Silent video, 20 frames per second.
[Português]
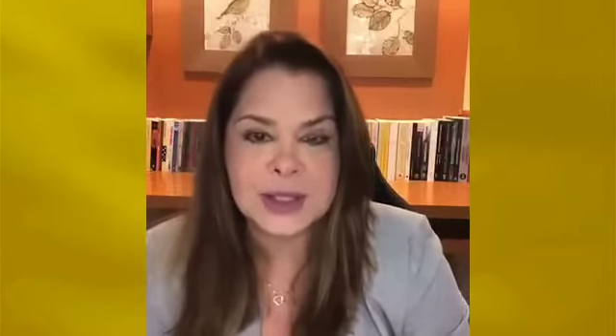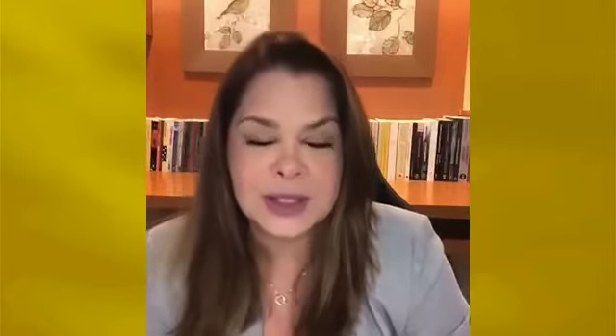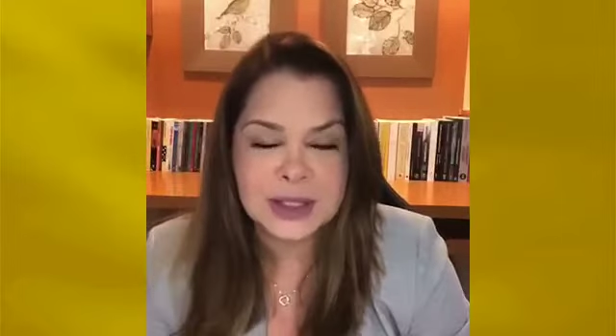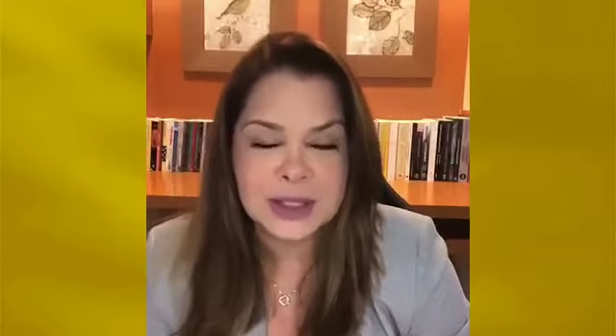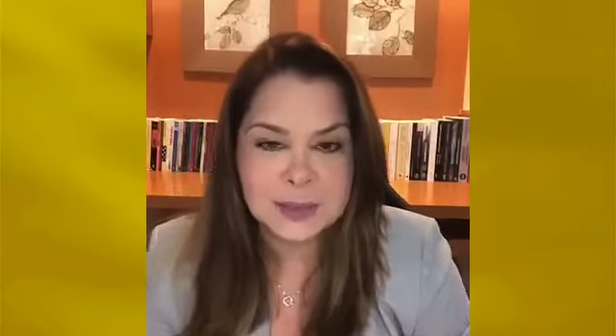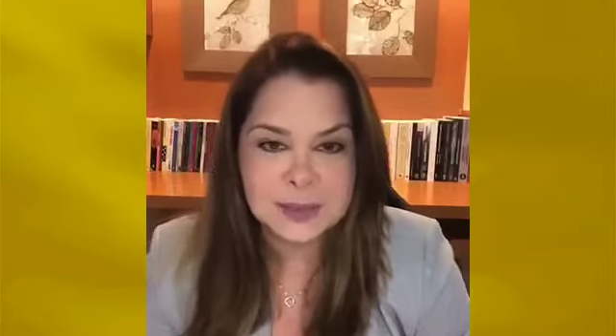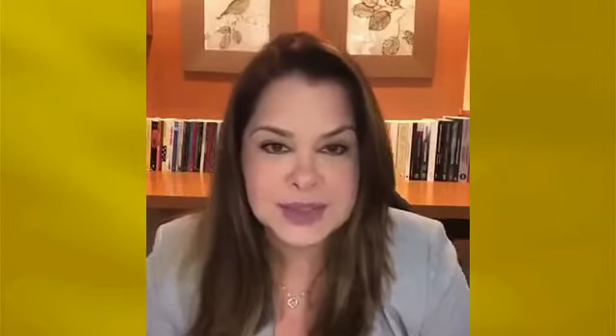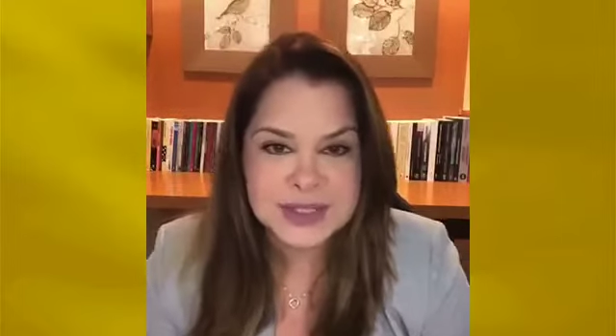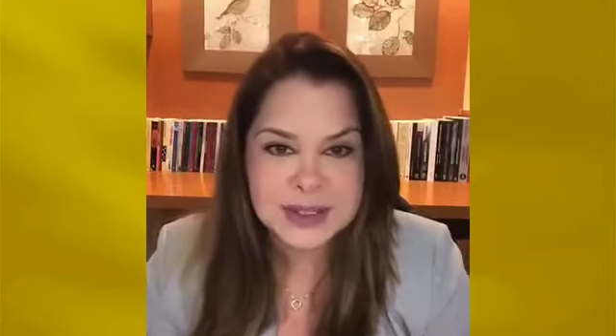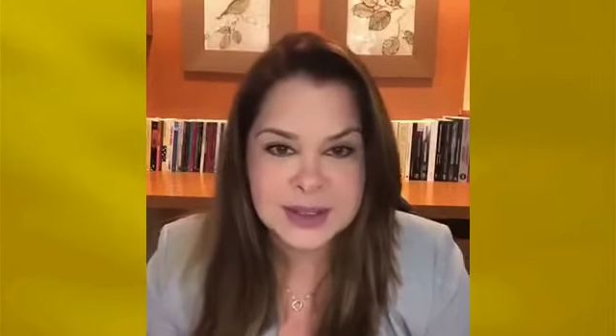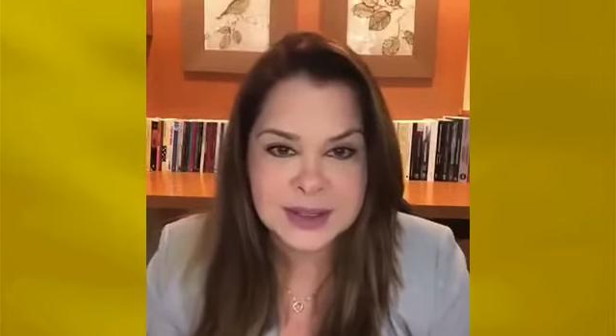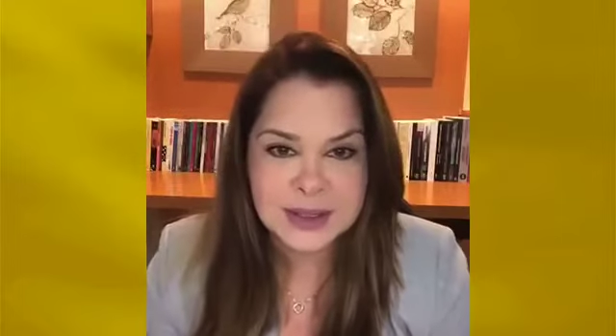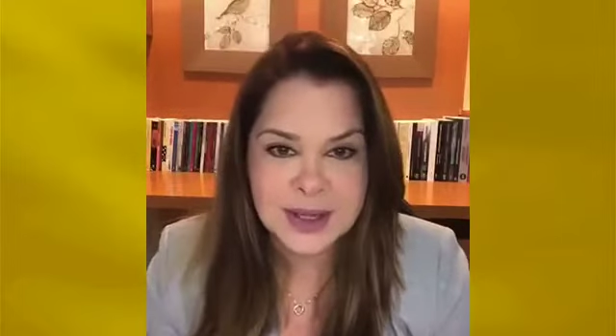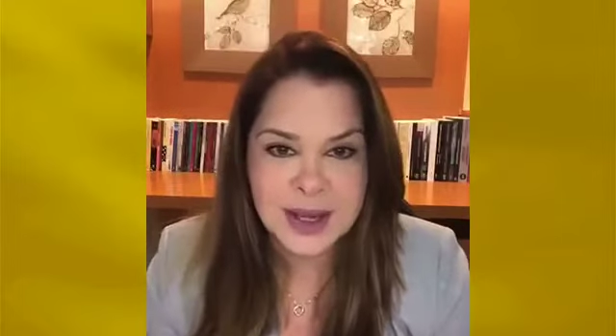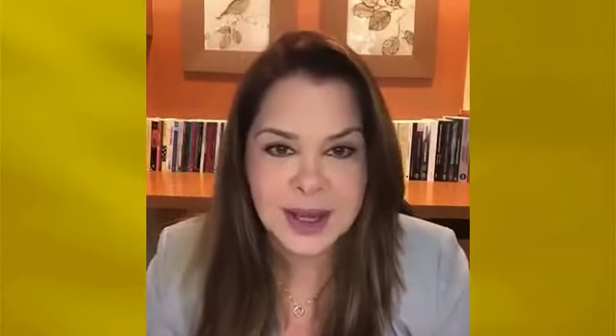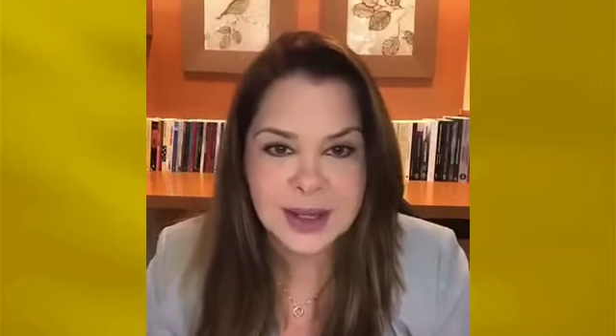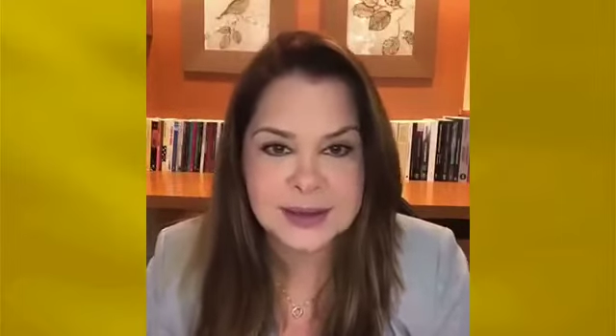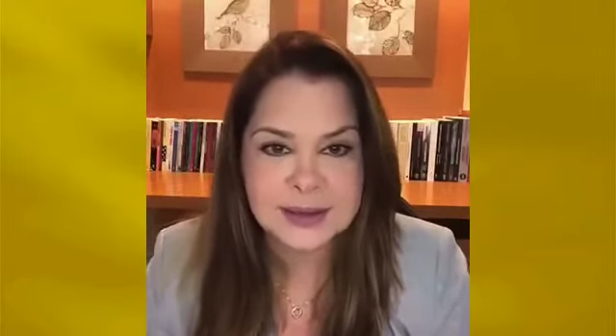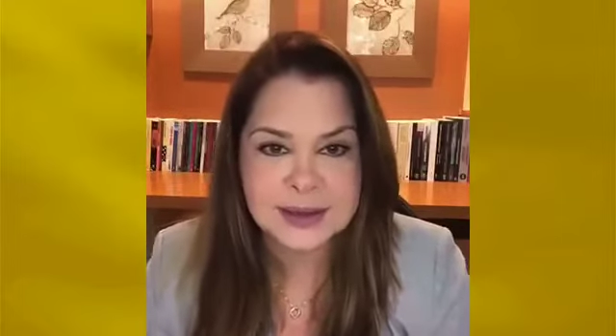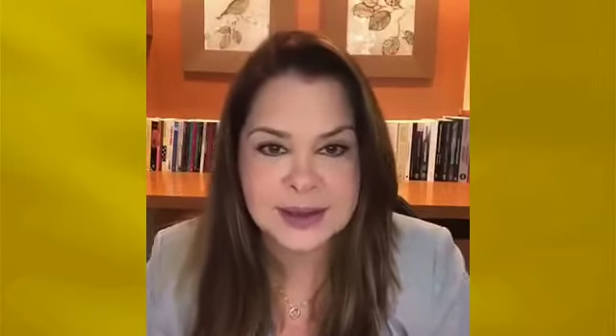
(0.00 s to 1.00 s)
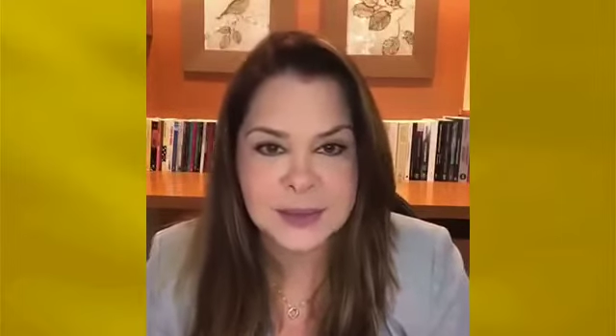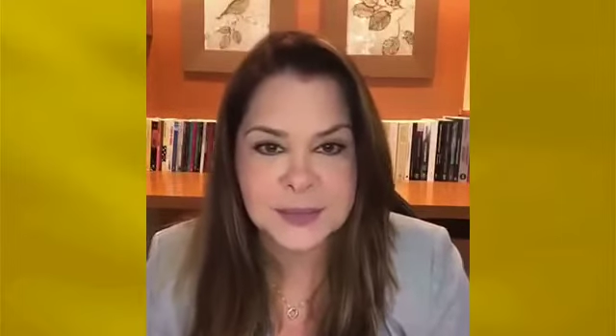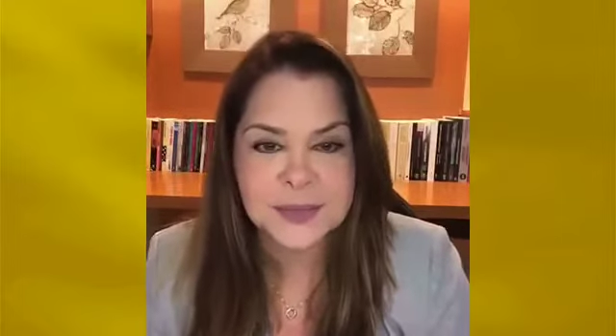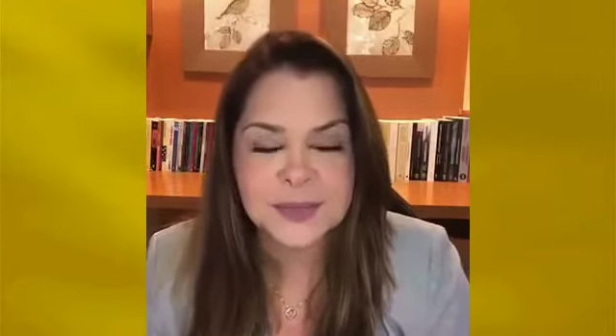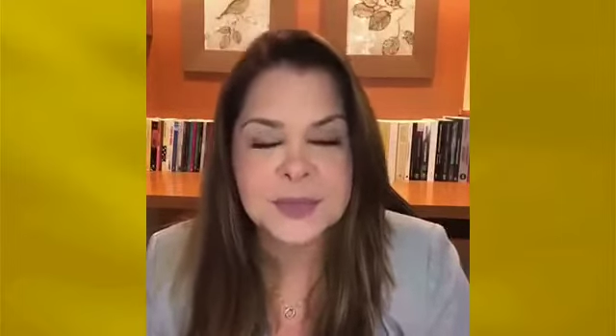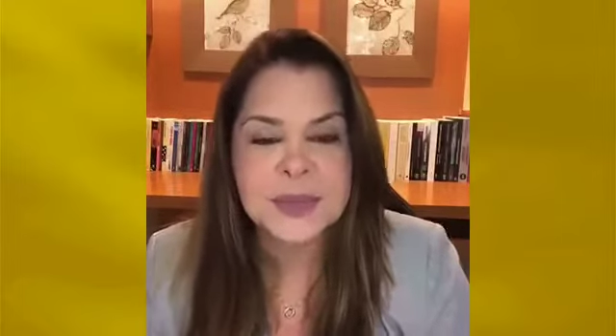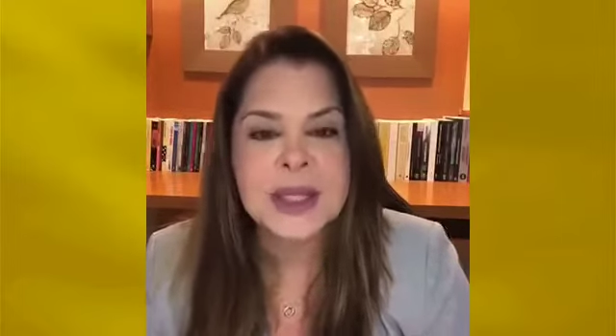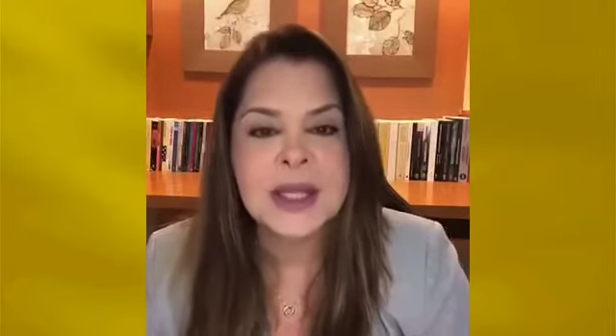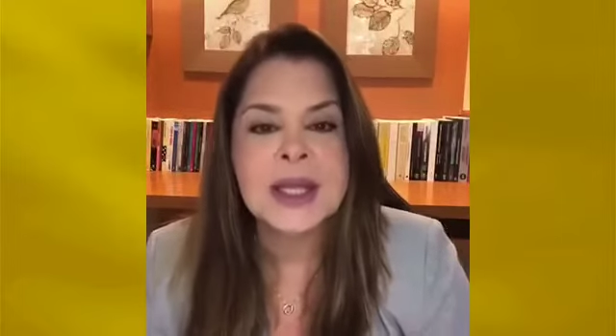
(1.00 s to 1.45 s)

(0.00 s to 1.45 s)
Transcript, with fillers: e psiquiatra,